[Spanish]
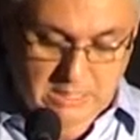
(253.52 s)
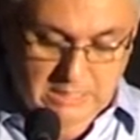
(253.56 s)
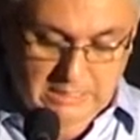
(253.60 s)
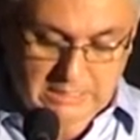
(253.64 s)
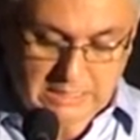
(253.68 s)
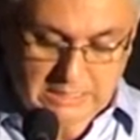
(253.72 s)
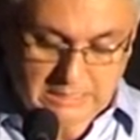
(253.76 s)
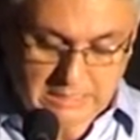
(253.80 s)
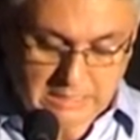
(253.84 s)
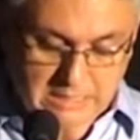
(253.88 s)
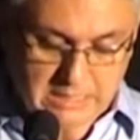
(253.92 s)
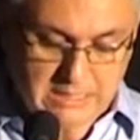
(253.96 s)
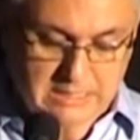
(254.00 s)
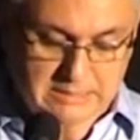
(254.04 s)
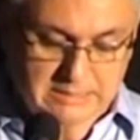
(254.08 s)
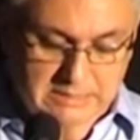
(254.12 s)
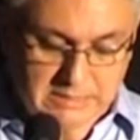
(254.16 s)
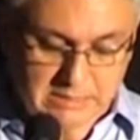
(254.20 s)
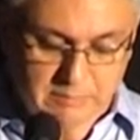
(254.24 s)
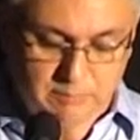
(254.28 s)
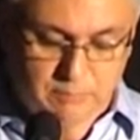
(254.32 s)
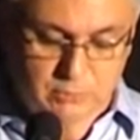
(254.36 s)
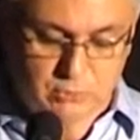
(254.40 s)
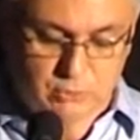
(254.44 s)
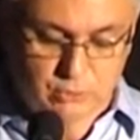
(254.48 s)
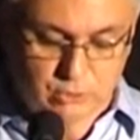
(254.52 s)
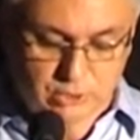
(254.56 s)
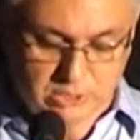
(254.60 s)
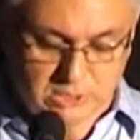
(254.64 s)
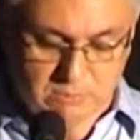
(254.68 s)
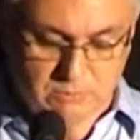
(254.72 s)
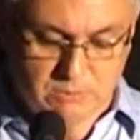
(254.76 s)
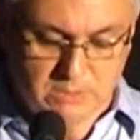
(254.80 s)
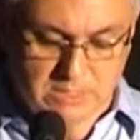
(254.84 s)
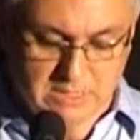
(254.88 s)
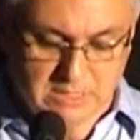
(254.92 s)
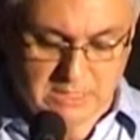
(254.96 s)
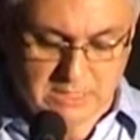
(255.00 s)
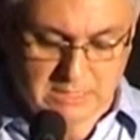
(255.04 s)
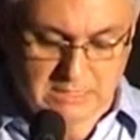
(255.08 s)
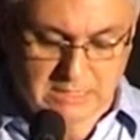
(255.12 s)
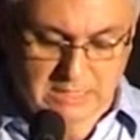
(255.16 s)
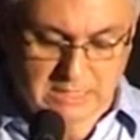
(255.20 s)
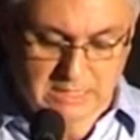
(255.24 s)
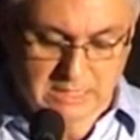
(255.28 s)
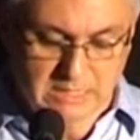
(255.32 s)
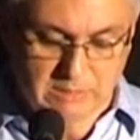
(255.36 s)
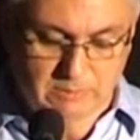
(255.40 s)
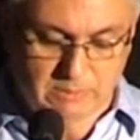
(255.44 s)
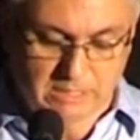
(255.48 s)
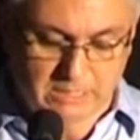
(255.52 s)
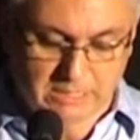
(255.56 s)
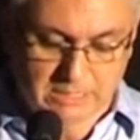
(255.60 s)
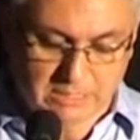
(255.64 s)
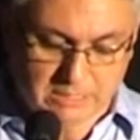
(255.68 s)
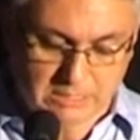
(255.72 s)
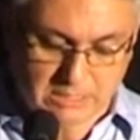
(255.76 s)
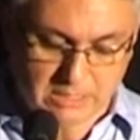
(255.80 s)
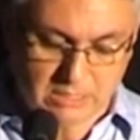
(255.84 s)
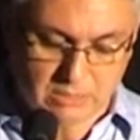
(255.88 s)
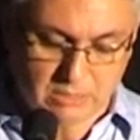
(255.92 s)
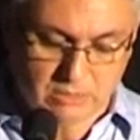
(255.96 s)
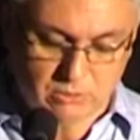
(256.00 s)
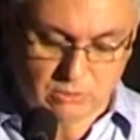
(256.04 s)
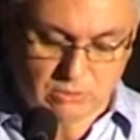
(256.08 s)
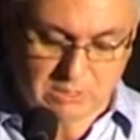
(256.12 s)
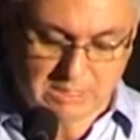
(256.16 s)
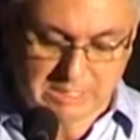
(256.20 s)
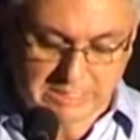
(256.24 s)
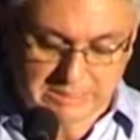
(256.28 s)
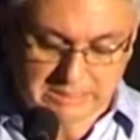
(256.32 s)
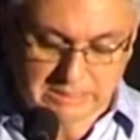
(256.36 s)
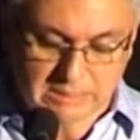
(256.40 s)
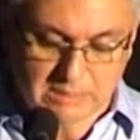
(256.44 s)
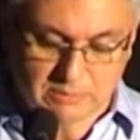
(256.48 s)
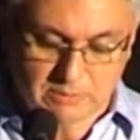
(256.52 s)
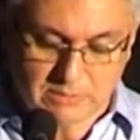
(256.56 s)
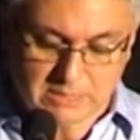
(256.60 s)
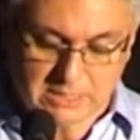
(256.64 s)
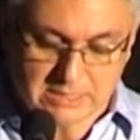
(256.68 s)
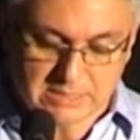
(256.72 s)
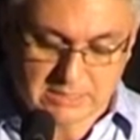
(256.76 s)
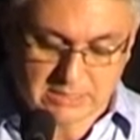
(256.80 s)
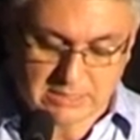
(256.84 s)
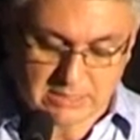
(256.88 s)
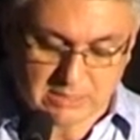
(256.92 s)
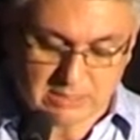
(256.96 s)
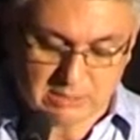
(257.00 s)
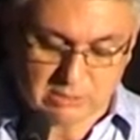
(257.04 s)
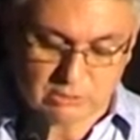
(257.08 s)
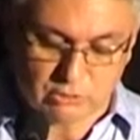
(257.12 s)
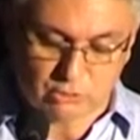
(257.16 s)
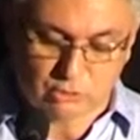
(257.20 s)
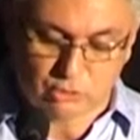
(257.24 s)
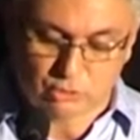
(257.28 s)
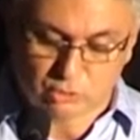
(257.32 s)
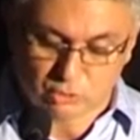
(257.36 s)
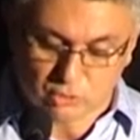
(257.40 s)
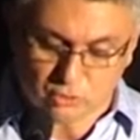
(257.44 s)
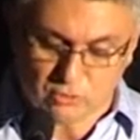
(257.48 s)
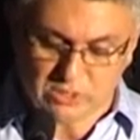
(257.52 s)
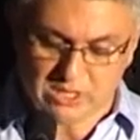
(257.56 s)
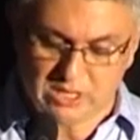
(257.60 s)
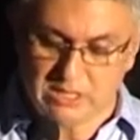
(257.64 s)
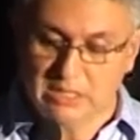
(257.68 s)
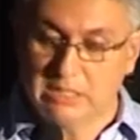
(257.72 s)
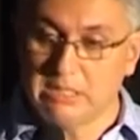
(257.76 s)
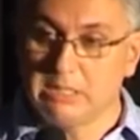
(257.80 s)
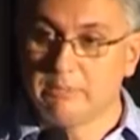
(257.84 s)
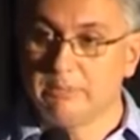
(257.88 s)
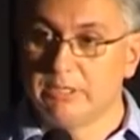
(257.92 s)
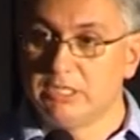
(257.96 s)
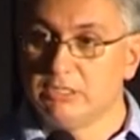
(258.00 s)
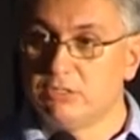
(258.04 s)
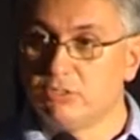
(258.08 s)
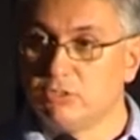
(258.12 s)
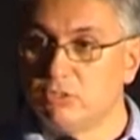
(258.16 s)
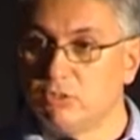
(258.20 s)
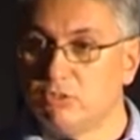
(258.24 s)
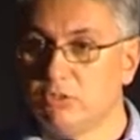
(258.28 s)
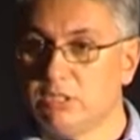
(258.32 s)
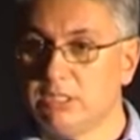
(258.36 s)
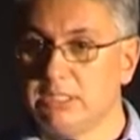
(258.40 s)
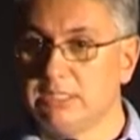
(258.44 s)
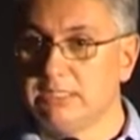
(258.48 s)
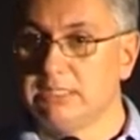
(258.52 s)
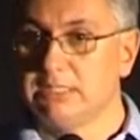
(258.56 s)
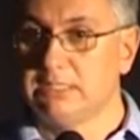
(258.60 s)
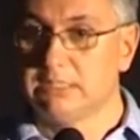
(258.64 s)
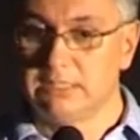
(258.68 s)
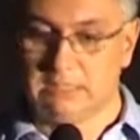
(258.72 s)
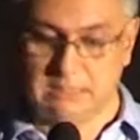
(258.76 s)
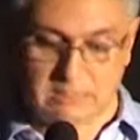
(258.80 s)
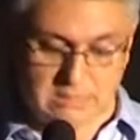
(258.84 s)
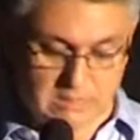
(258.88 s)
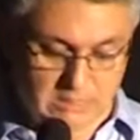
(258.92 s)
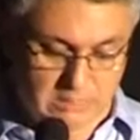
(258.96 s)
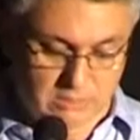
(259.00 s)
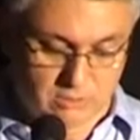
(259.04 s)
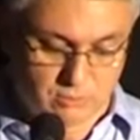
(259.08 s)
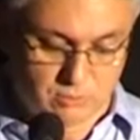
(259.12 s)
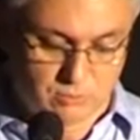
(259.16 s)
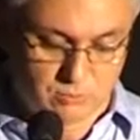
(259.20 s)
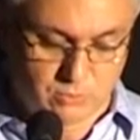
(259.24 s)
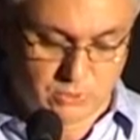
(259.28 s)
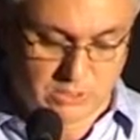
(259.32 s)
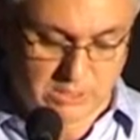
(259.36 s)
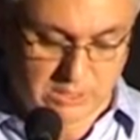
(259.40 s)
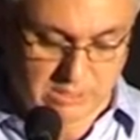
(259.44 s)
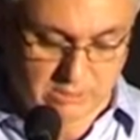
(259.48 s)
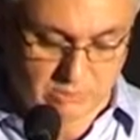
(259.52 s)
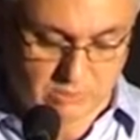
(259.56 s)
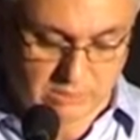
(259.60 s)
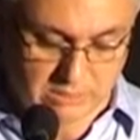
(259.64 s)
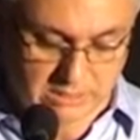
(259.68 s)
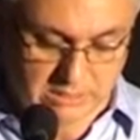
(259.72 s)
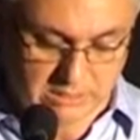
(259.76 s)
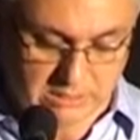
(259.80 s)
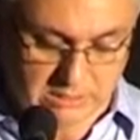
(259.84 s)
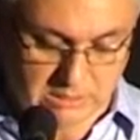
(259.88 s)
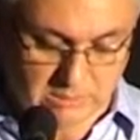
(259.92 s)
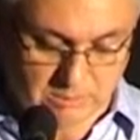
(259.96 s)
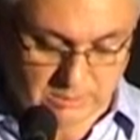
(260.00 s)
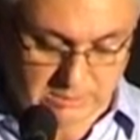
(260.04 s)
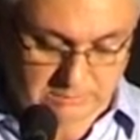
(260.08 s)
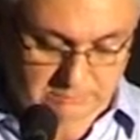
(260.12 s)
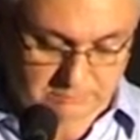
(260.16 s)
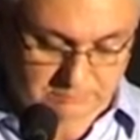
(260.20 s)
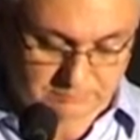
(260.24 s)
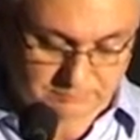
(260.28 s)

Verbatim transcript: que quiere hacer posible que el Evangelio atraviese todas las dimensiones de la comunidad educativa.